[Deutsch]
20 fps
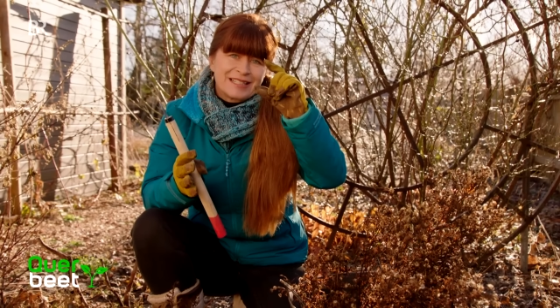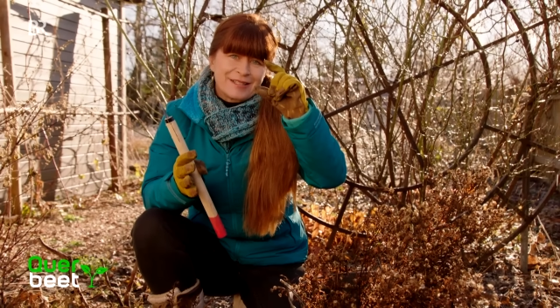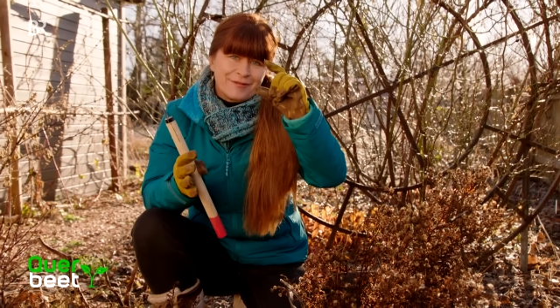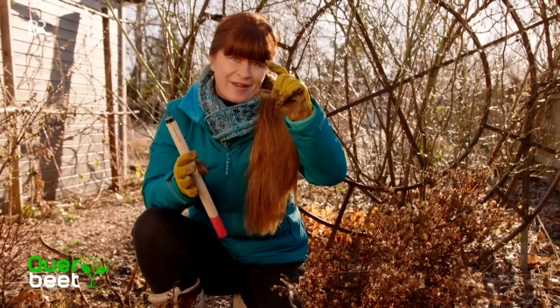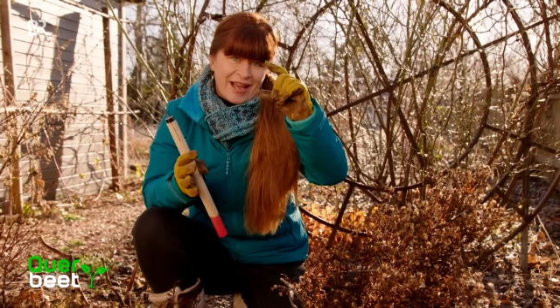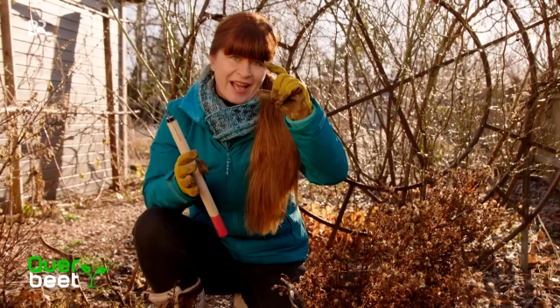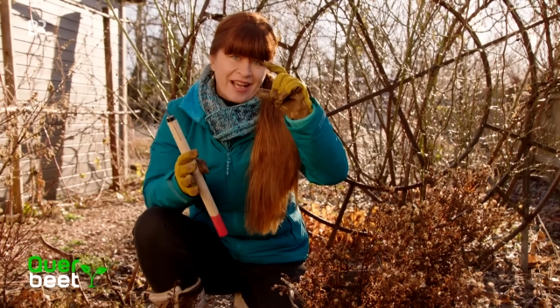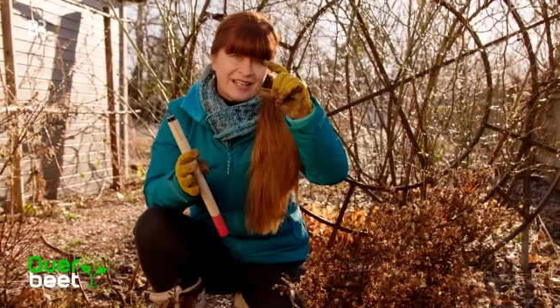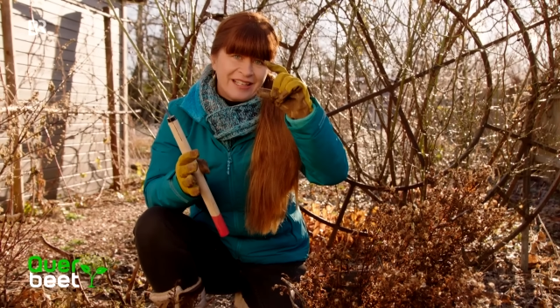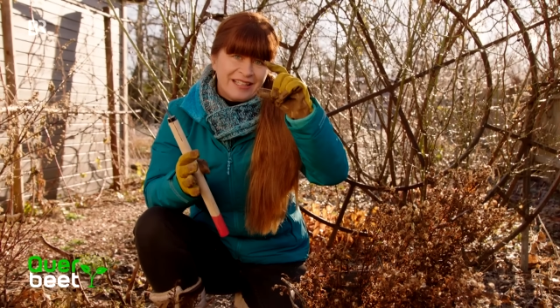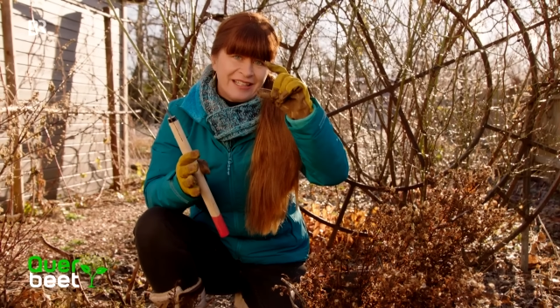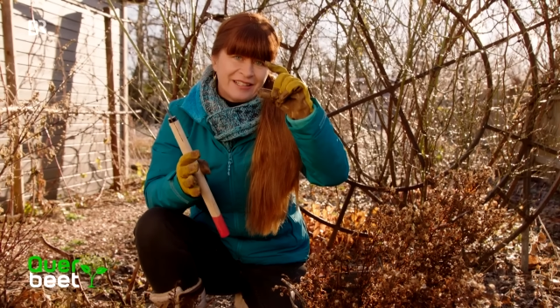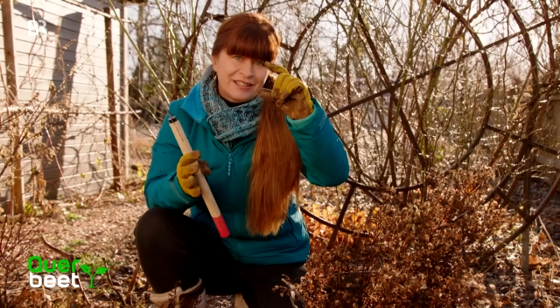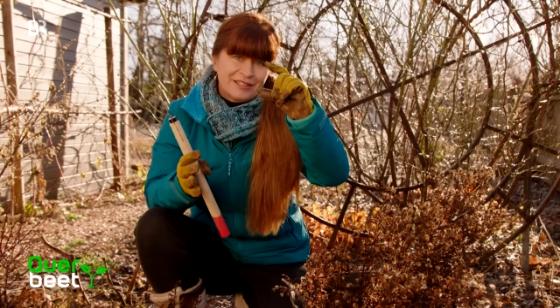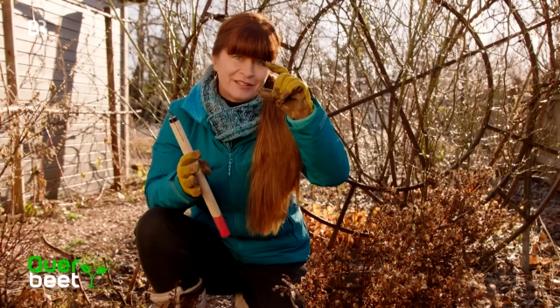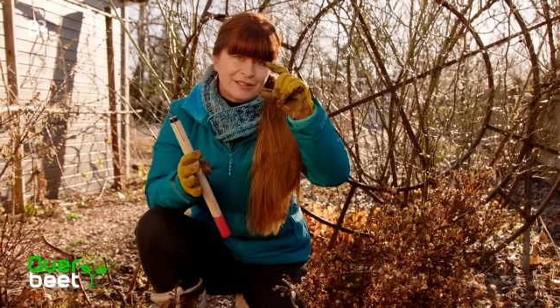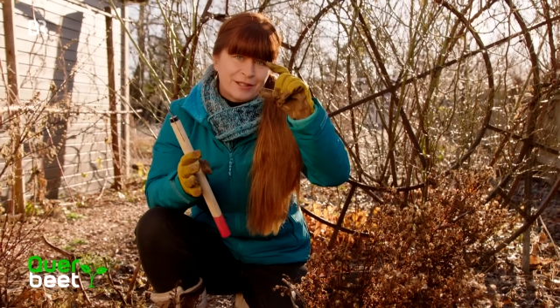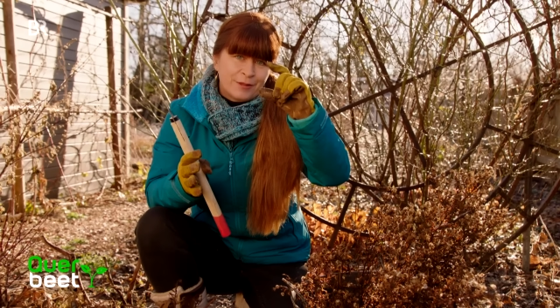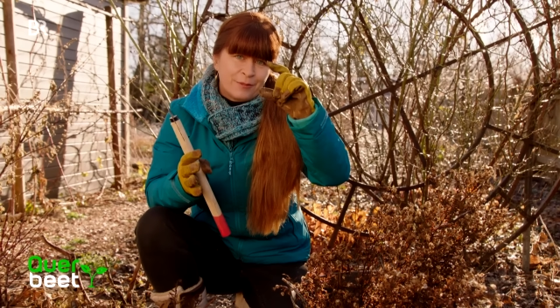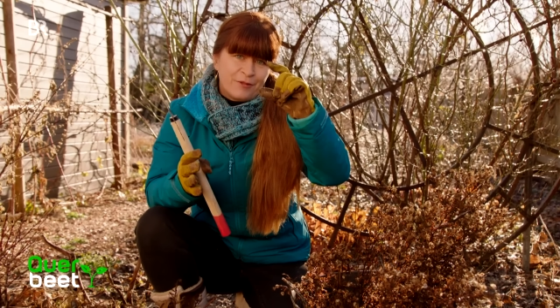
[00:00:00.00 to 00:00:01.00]

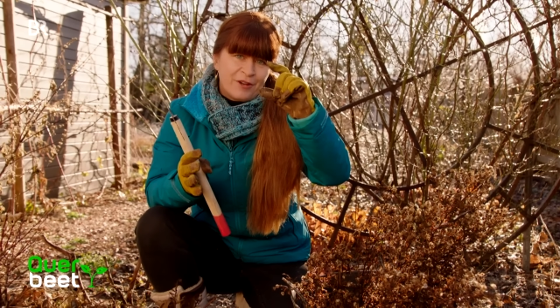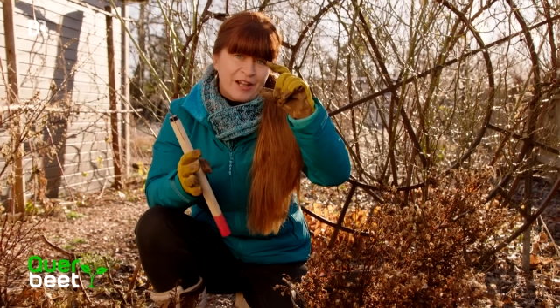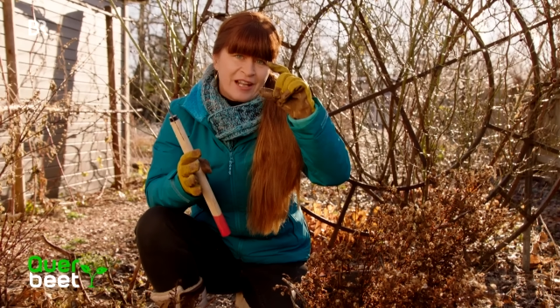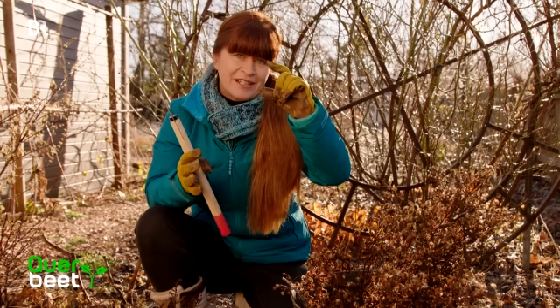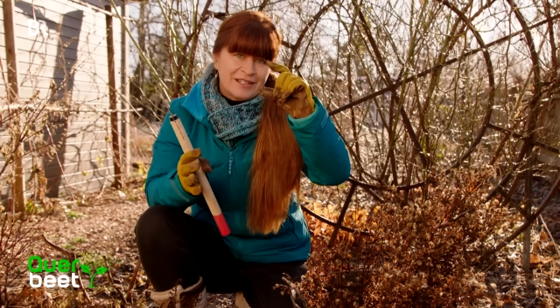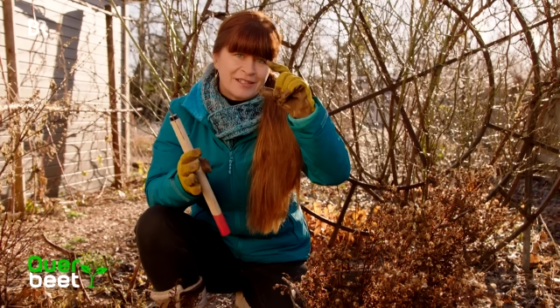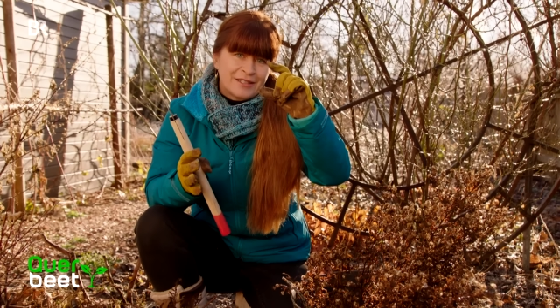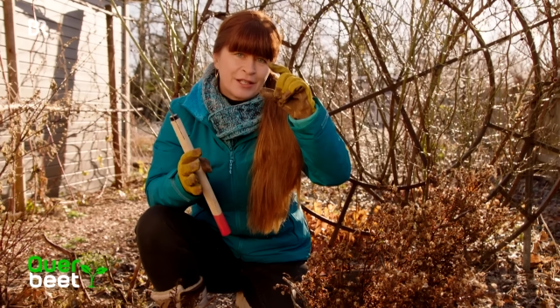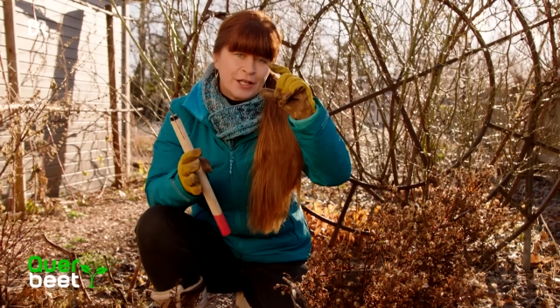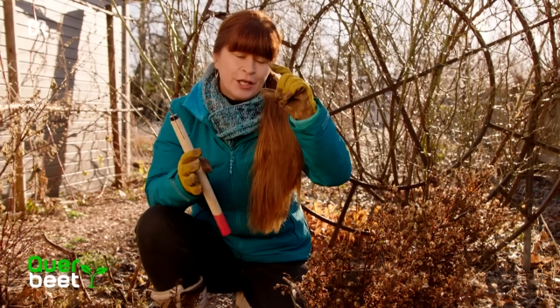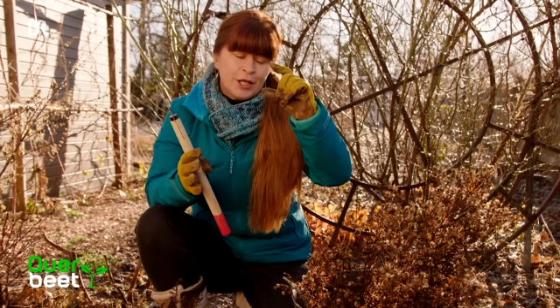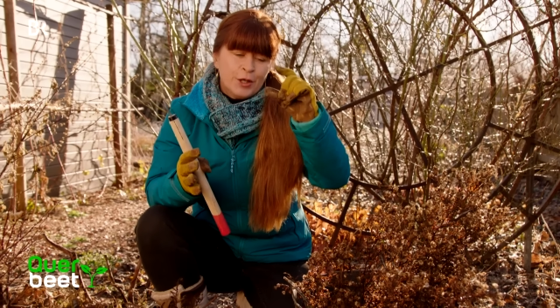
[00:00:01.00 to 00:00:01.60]
Zwergiris gepflanzt